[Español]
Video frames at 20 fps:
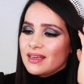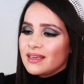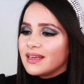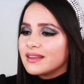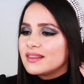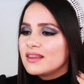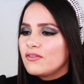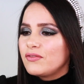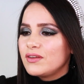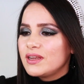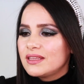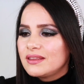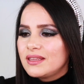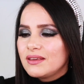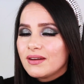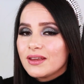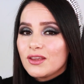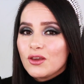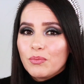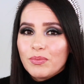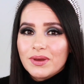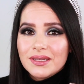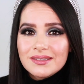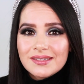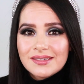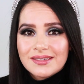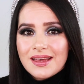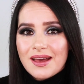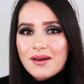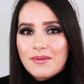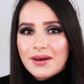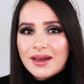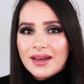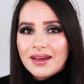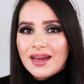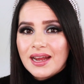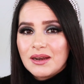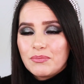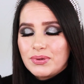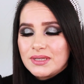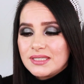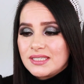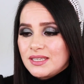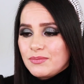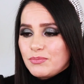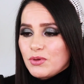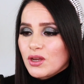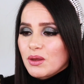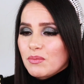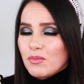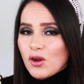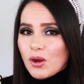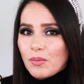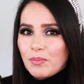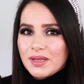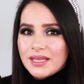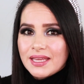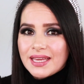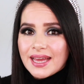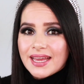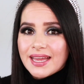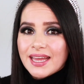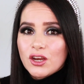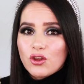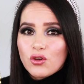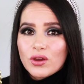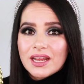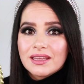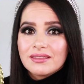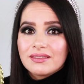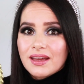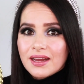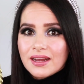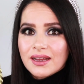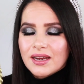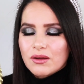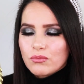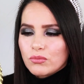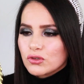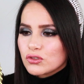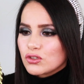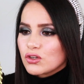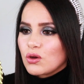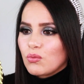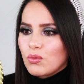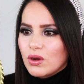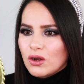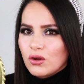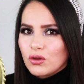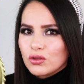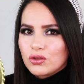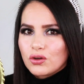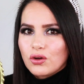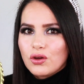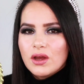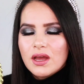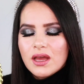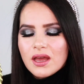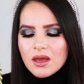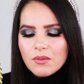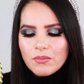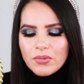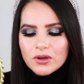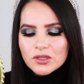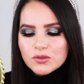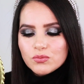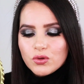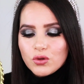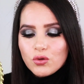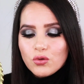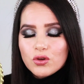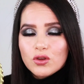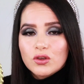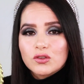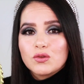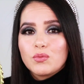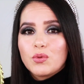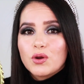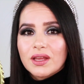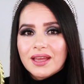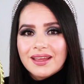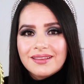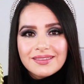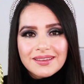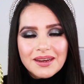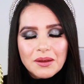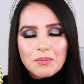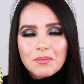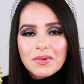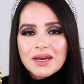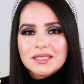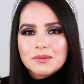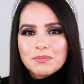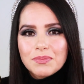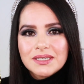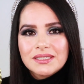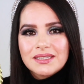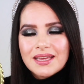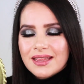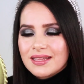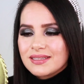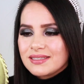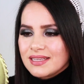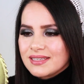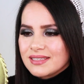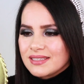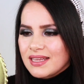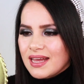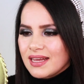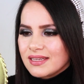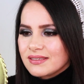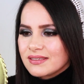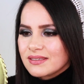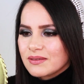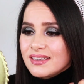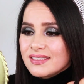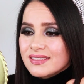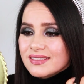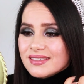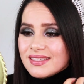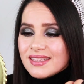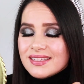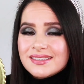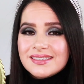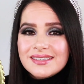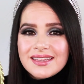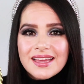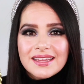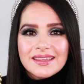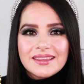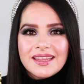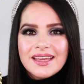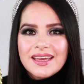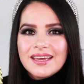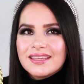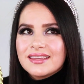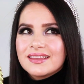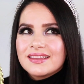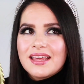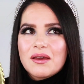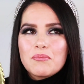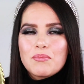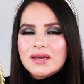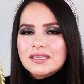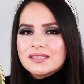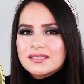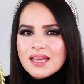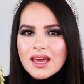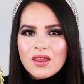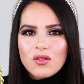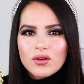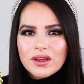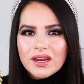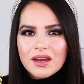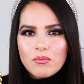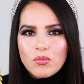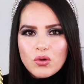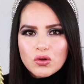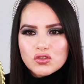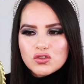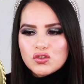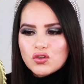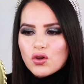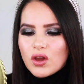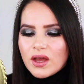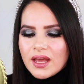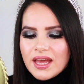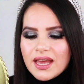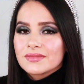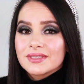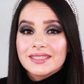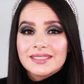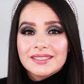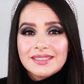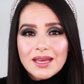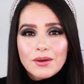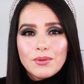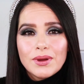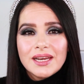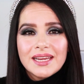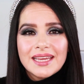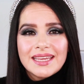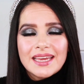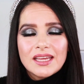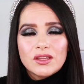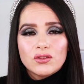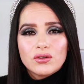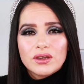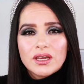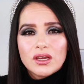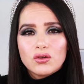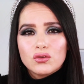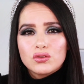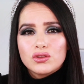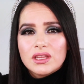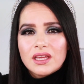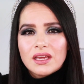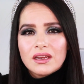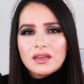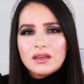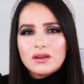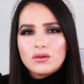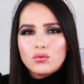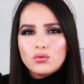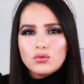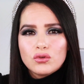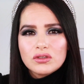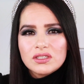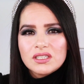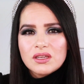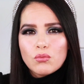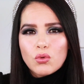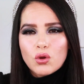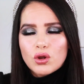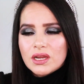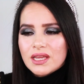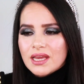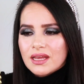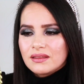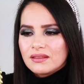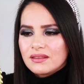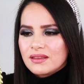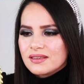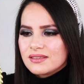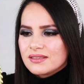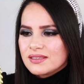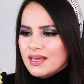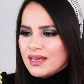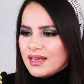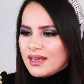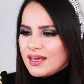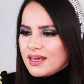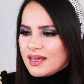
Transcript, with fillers: Y en definitiva yo pensaba al principio que me lo apliqué que no era tan cremoso como el otro, pero es muy curioso porque entre más pasadas les das, se siente demasiado cremoso. Estaba leyendo que contienen unos emolientes.